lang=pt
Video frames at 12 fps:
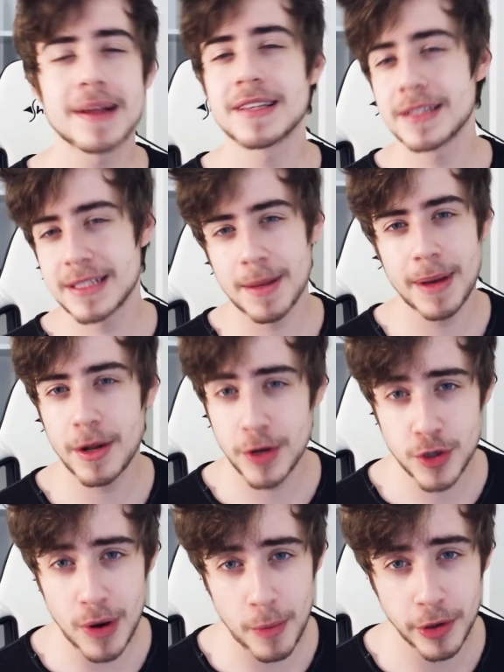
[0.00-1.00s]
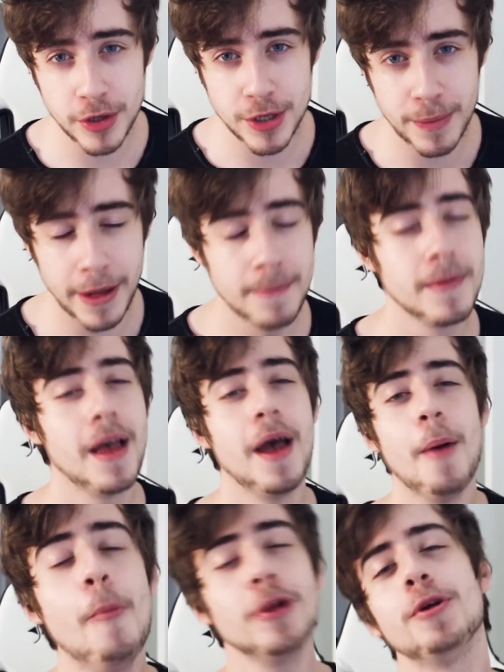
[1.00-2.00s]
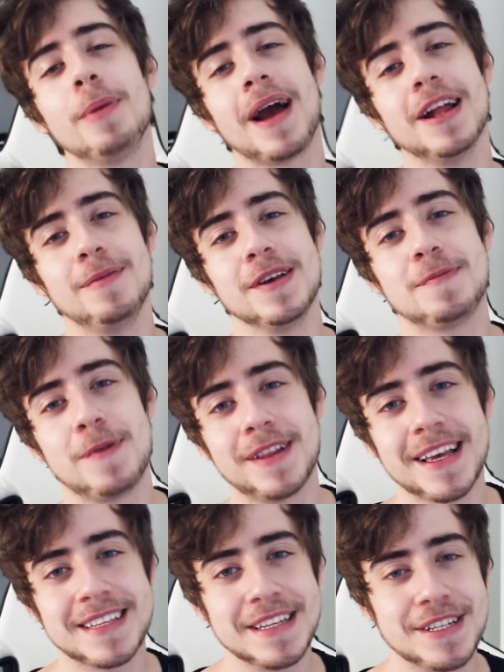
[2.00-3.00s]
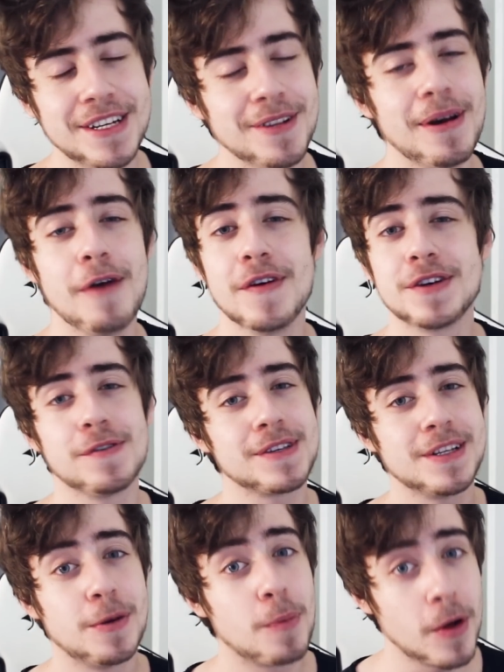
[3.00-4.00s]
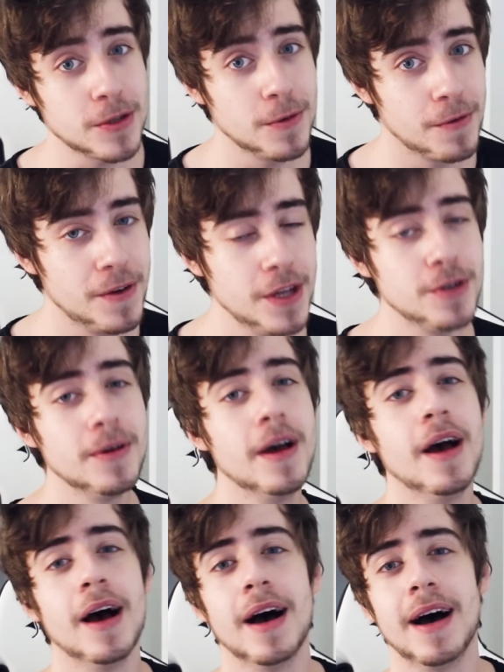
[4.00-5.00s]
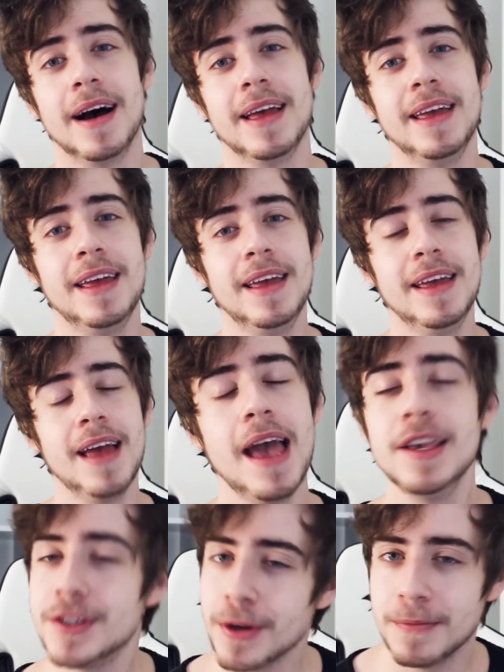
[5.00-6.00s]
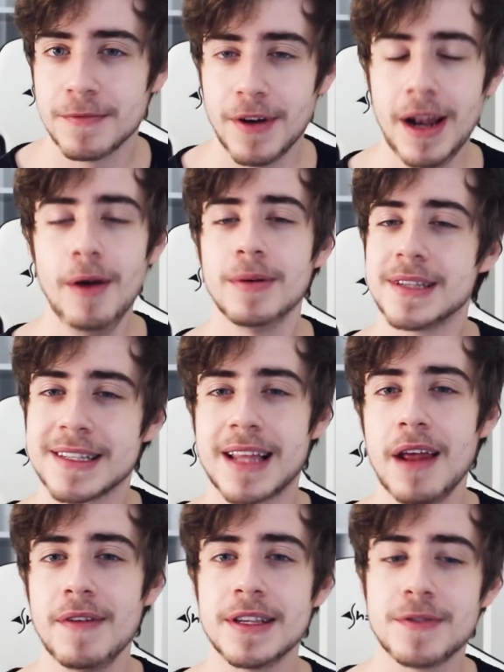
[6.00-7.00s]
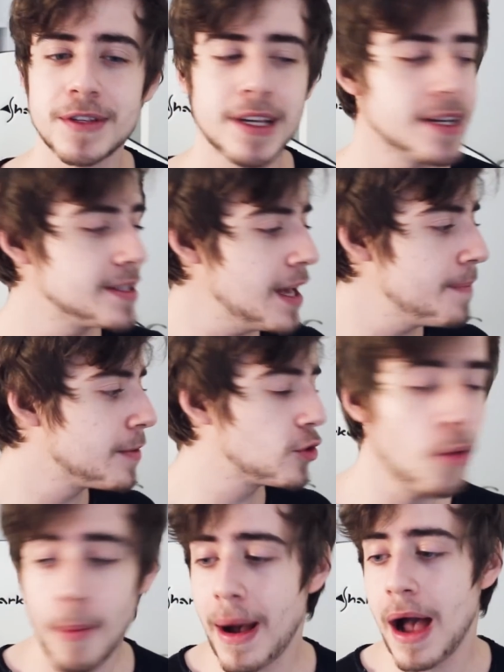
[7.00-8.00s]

vocês também não enjoar muito de mim. Muito obrigado mesmo por ter assistido, eu vejo você no próximo vídeo. E é isso, valeu. Se inscreve aí se você quiser. Toma uma